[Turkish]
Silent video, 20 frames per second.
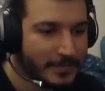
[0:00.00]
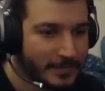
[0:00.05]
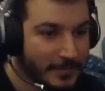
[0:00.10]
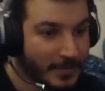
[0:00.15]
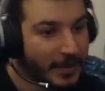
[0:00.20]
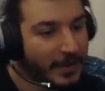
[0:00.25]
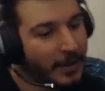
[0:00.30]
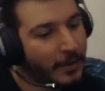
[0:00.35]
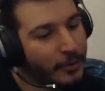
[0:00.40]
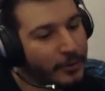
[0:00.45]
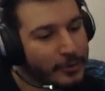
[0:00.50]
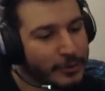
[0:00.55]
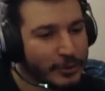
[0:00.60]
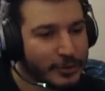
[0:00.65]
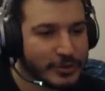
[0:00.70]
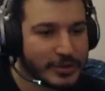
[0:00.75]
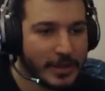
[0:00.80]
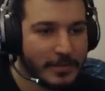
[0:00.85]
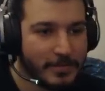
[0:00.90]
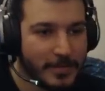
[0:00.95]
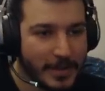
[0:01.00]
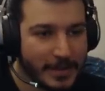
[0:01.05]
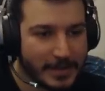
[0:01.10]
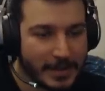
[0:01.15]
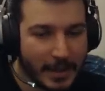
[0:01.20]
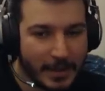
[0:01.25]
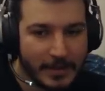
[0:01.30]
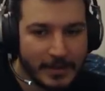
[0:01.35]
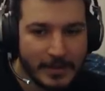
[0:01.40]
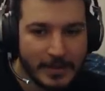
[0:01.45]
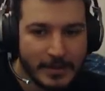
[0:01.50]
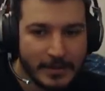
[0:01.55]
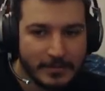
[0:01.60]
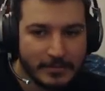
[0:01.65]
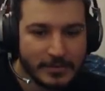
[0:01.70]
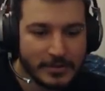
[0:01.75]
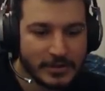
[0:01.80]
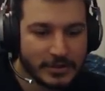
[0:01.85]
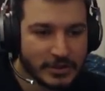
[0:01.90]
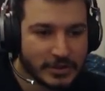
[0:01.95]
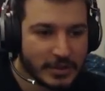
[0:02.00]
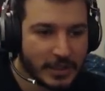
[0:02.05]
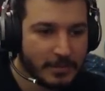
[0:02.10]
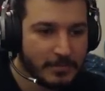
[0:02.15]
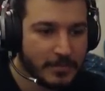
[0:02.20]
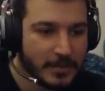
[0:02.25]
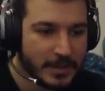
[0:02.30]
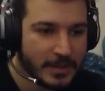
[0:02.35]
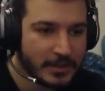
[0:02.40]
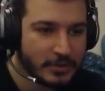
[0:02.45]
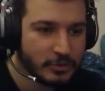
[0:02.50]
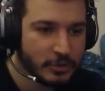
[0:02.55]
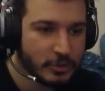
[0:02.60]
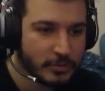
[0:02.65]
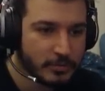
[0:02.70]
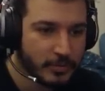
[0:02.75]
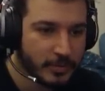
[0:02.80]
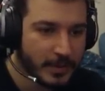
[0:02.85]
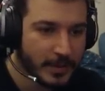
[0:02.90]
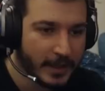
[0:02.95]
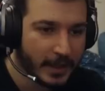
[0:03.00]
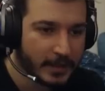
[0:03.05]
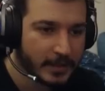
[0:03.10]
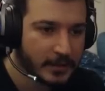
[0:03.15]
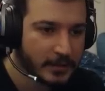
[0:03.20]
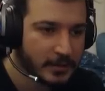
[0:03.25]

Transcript: Aa orada olsam penta. Işınlanma hedesi yok mu beyler?